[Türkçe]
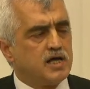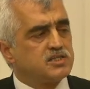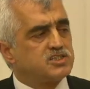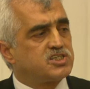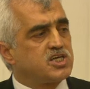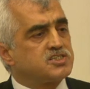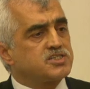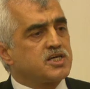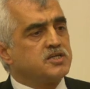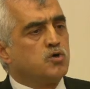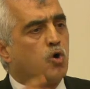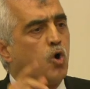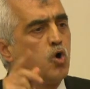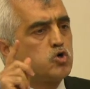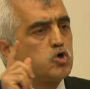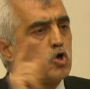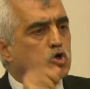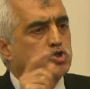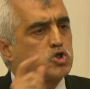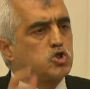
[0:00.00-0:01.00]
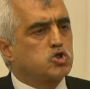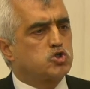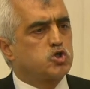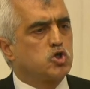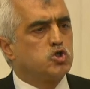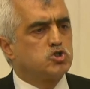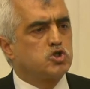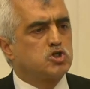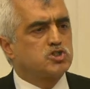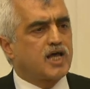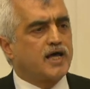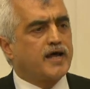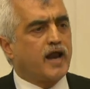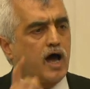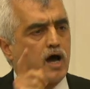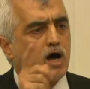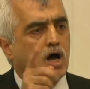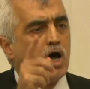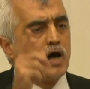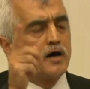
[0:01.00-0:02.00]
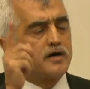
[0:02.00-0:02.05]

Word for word: Sizin hukuksuzluğunuza